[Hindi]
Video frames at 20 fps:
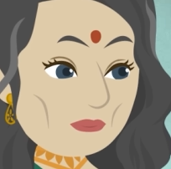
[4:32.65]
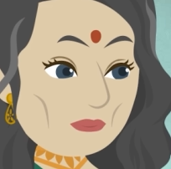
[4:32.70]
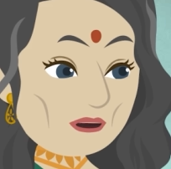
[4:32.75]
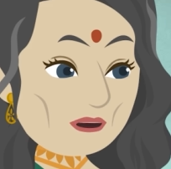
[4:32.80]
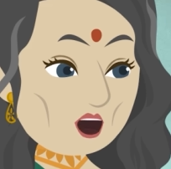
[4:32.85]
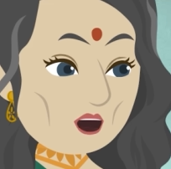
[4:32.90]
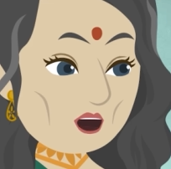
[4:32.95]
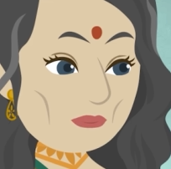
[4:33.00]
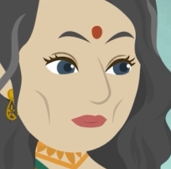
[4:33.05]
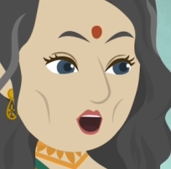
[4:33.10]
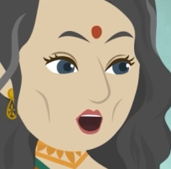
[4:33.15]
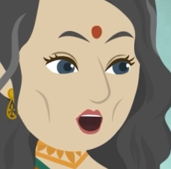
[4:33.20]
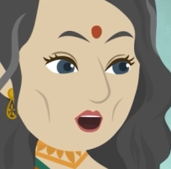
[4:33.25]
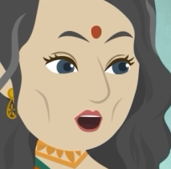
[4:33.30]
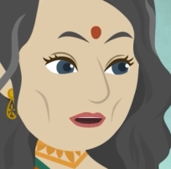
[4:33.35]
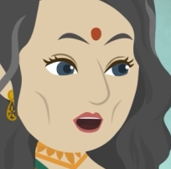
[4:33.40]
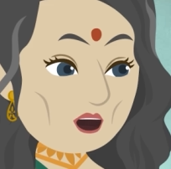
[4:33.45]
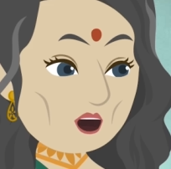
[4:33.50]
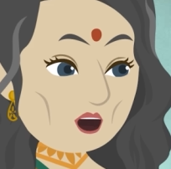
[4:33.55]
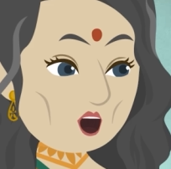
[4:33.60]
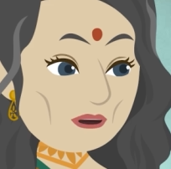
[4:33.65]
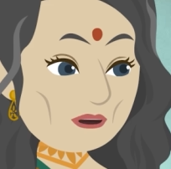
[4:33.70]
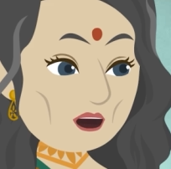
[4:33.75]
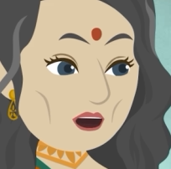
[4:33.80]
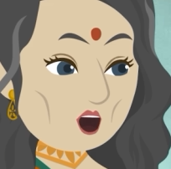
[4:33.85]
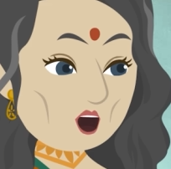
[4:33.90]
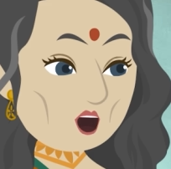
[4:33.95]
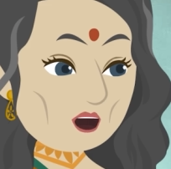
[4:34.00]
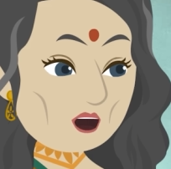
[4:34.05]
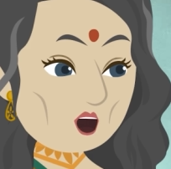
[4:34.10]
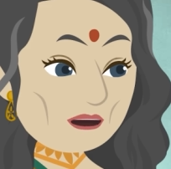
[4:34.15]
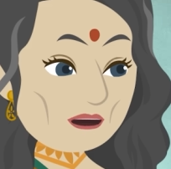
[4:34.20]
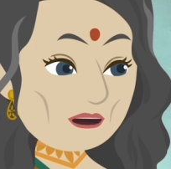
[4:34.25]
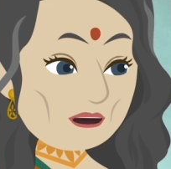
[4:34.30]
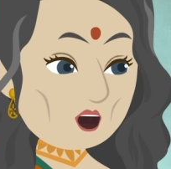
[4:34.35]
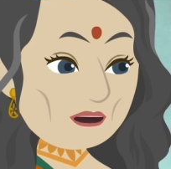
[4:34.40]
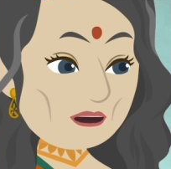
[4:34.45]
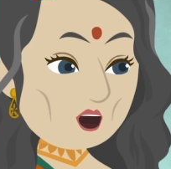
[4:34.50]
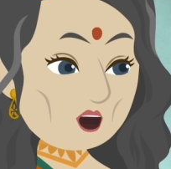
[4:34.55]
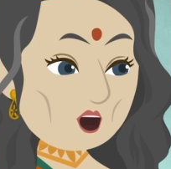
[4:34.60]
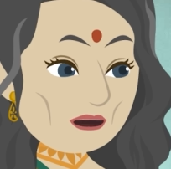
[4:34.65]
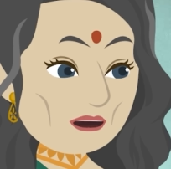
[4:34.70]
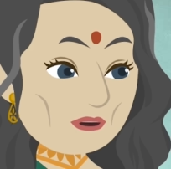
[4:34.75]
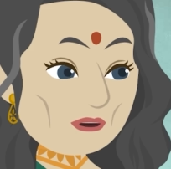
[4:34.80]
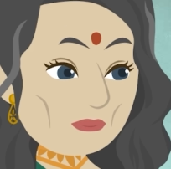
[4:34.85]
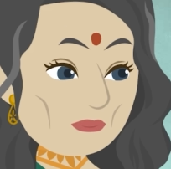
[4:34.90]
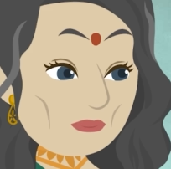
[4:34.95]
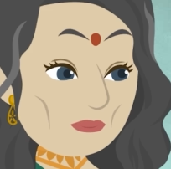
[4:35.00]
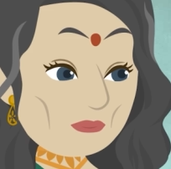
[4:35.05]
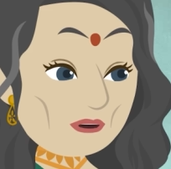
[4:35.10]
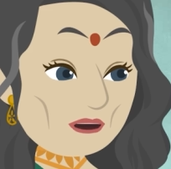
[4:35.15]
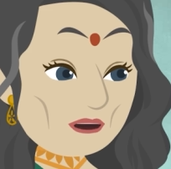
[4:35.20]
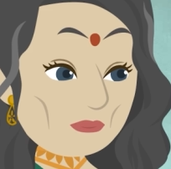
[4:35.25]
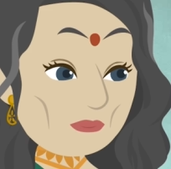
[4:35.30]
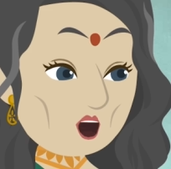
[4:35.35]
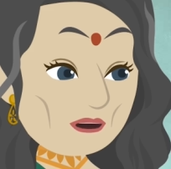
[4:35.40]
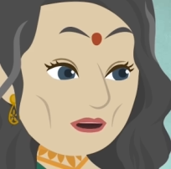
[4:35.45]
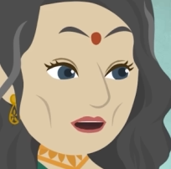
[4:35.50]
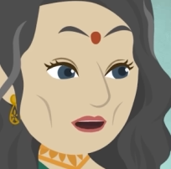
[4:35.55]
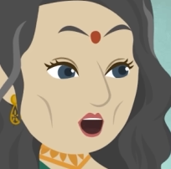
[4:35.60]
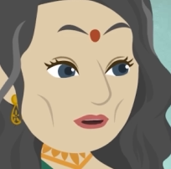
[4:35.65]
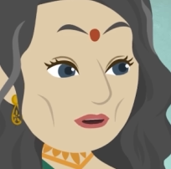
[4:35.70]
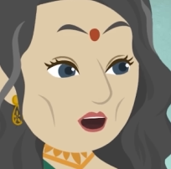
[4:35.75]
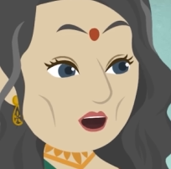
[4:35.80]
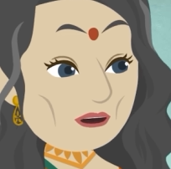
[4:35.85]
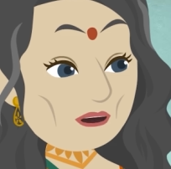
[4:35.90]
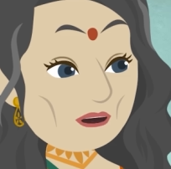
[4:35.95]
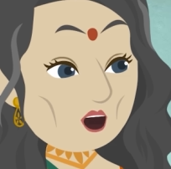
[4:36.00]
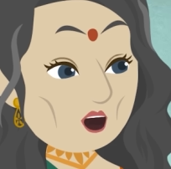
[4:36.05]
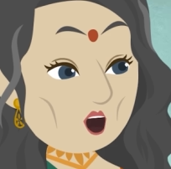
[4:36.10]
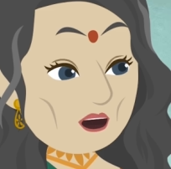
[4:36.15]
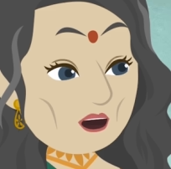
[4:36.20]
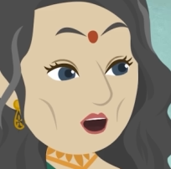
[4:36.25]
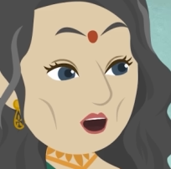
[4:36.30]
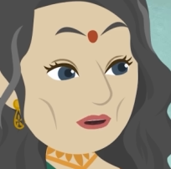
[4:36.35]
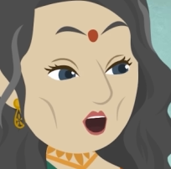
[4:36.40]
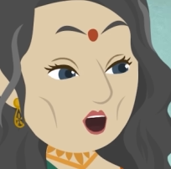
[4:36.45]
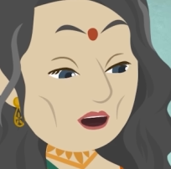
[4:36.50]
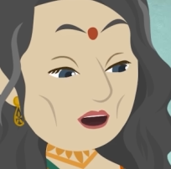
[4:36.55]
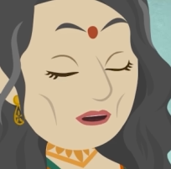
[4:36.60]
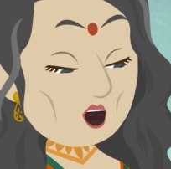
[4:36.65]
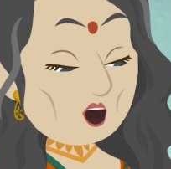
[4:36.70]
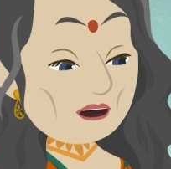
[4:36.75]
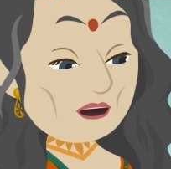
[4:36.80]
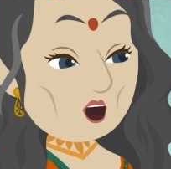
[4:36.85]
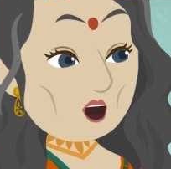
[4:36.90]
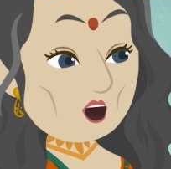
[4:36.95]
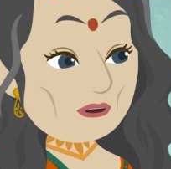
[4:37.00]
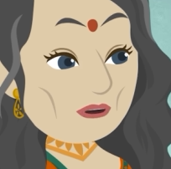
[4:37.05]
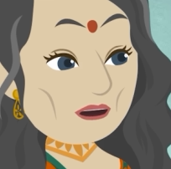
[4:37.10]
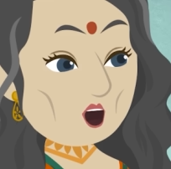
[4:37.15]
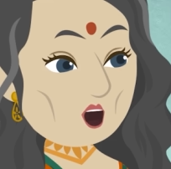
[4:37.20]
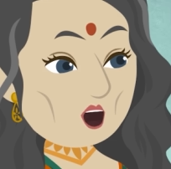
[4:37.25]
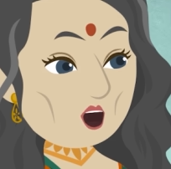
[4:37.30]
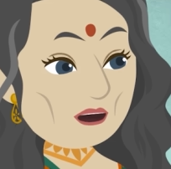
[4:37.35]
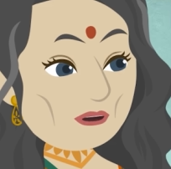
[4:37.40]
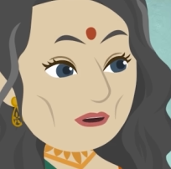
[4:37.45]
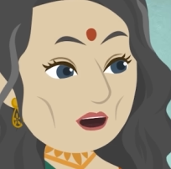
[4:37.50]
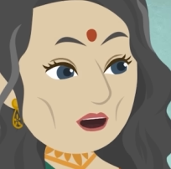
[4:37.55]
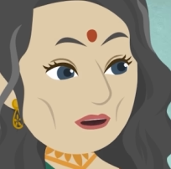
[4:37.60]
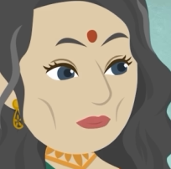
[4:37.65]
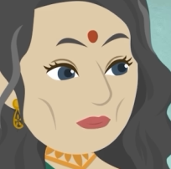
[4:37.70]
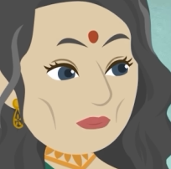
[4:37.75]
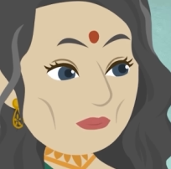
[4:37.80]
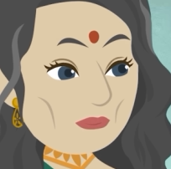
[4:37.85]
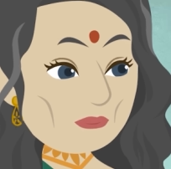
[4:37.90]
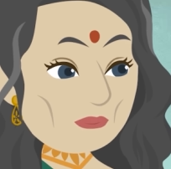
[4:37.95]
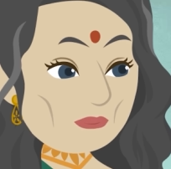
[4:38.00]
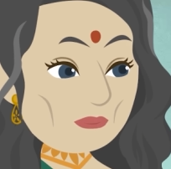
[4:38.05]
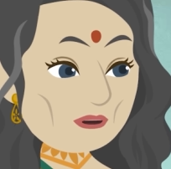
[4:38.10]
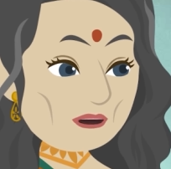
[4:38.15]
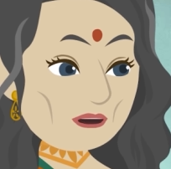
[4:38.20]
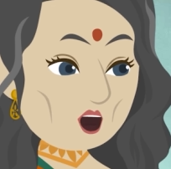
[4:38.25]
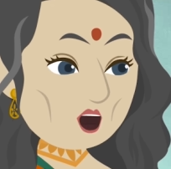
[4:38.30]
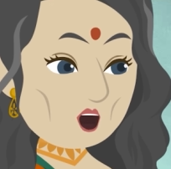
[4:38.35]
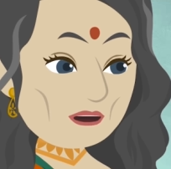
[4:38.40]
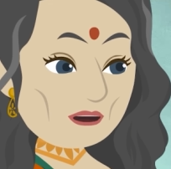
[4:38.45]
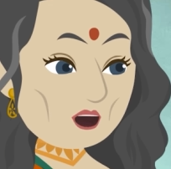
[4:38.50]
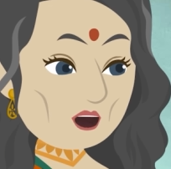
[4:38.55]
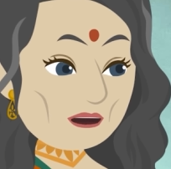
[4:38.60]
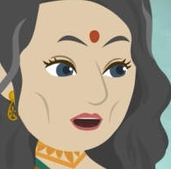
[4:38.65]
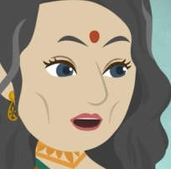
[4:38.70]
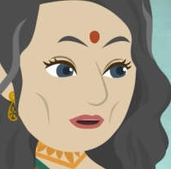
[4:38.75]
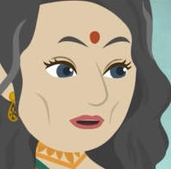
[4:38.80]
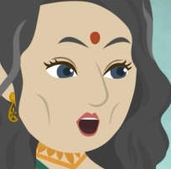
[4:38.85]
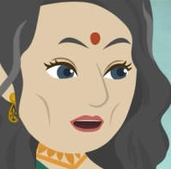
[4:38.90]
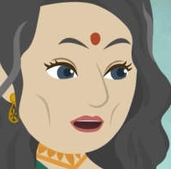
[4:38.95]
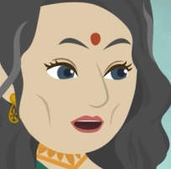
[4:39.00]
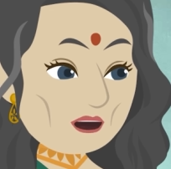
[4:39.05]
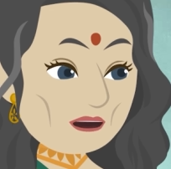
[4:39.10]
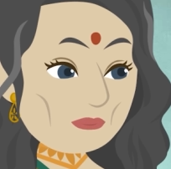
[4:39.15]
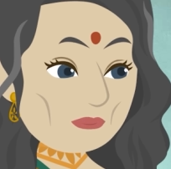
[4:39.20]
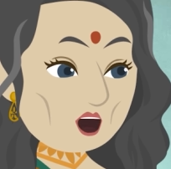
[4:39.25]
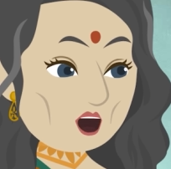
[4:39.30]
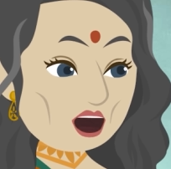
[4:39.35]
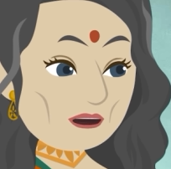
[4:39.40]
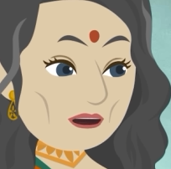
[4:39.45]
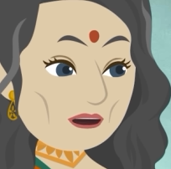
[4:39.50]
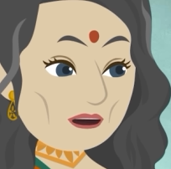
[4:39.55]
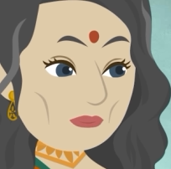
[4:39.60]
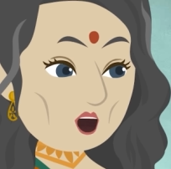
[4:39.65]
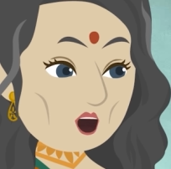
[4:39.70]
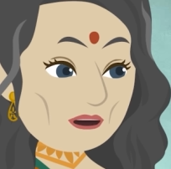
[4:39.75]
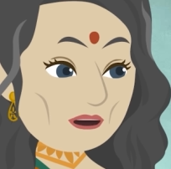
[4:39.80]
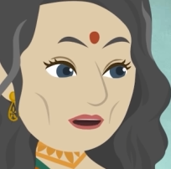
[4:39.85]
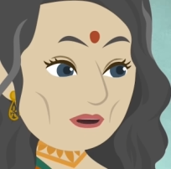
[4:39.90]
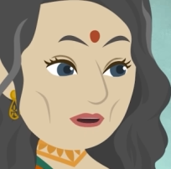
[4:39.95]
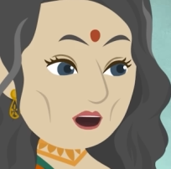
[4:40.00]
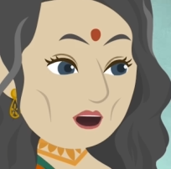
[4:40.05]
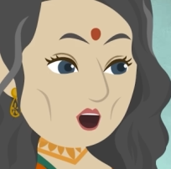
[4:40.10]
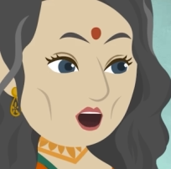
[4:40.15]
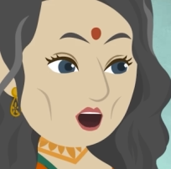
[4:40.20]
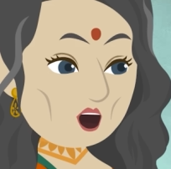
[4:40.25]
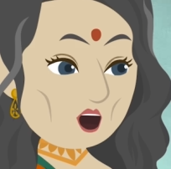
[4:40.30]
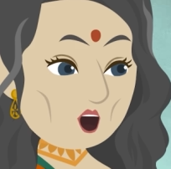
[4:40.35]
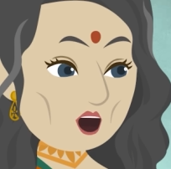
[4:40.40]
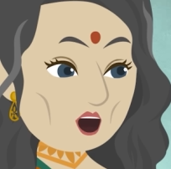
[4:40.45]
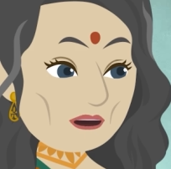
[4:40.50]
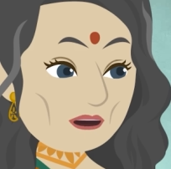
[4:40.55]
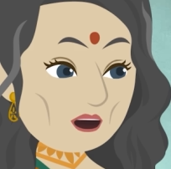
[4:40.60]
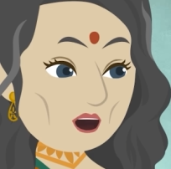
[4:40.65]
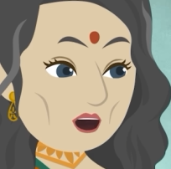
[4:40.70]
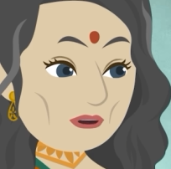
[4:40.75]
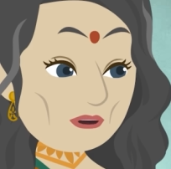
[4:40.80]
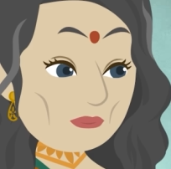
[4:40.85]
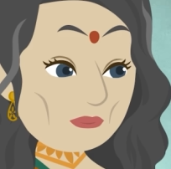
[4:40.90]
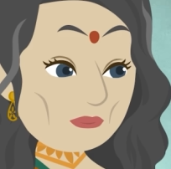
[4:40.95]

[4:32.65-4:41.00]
वो शहर में रहने वाले अमीर लोग ऊपर से तुझ में ऐसा क्या देख लिया उसने जो इतनी जल्दी शादी करने तैयार हो गया